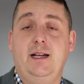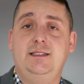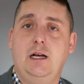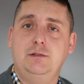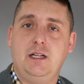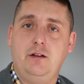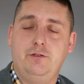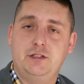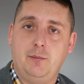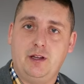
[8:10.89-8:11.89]
Niech cały
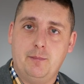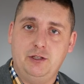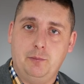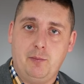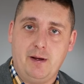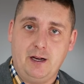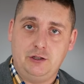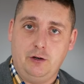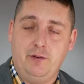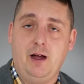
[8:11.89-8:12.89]
stadion w sobotę będzie
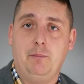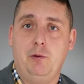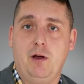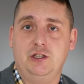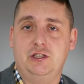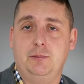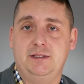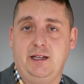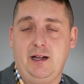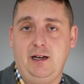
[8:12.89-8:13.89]
pomarańczowy, a piłkarze, żeby
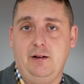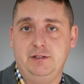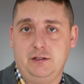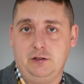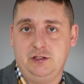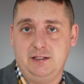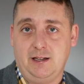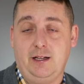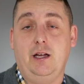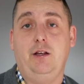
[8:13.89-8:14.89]
stanęli na wysokości
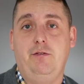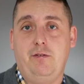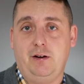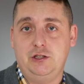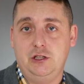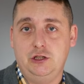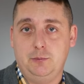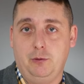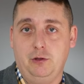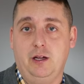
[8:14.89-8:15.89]
zadania i wywalczyli
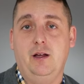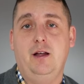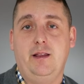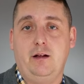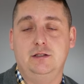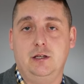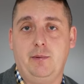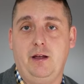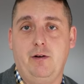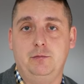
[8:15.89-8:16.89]
trzy punkty. Tego
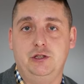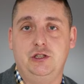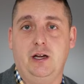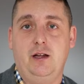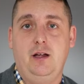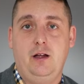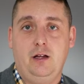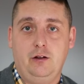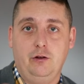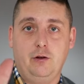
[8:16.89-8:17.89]
sobie i Wam życzę.
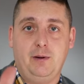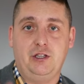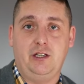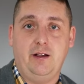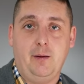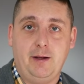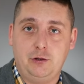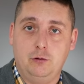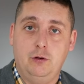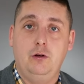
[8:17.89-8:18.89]
Do zobaczenia na
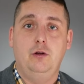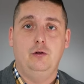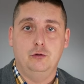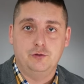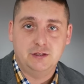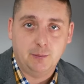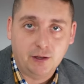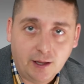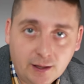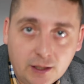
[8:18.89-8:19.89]
meczu już w
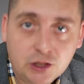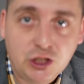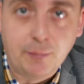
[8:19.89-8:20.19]
sobotę.